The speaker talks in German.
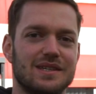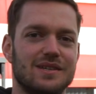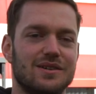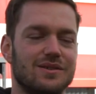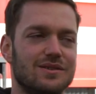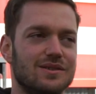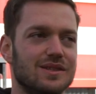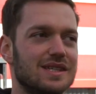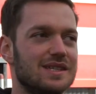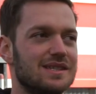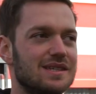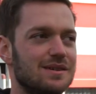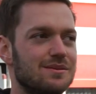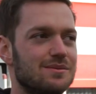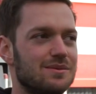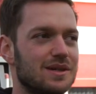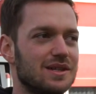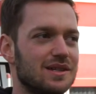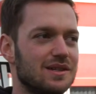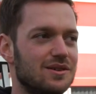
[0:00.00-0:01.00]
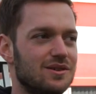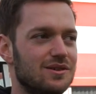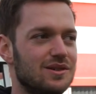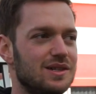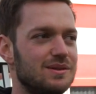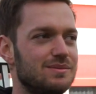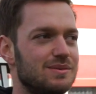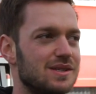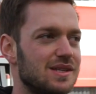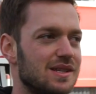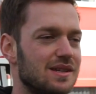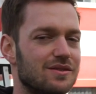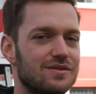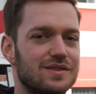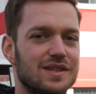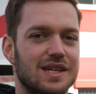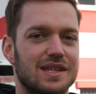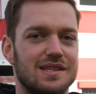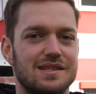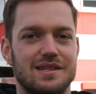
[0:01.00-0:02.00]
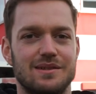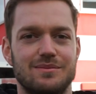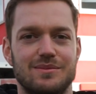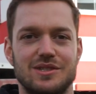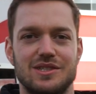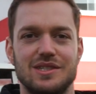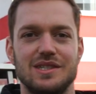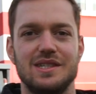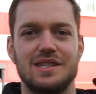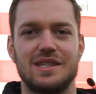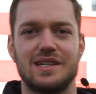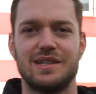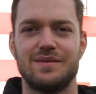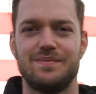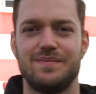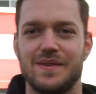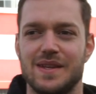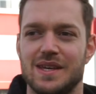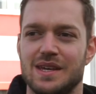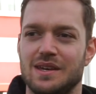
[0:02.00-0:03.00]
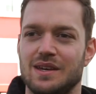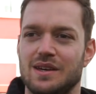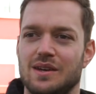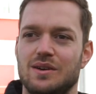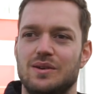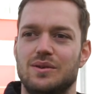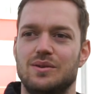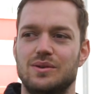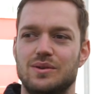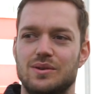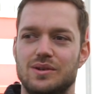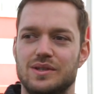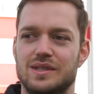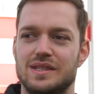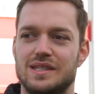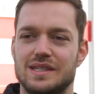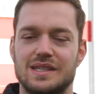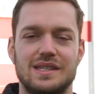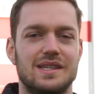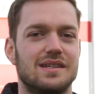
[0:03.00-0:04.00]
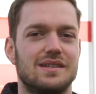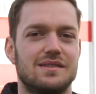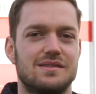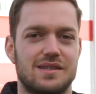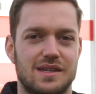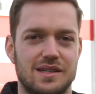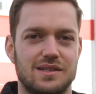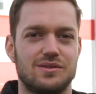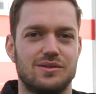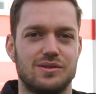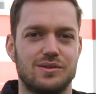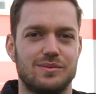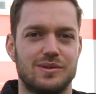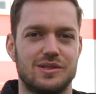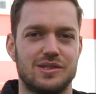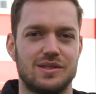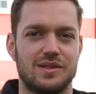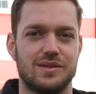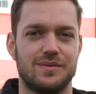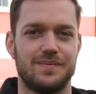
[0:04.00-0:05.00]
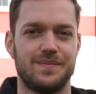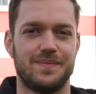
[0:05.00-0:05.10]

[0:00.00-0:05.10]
Genau. Und jetzt gehen wir mal genauer ein bisschen auf die einzelnen Maschinen ein und ich zeige die euch mal schnell.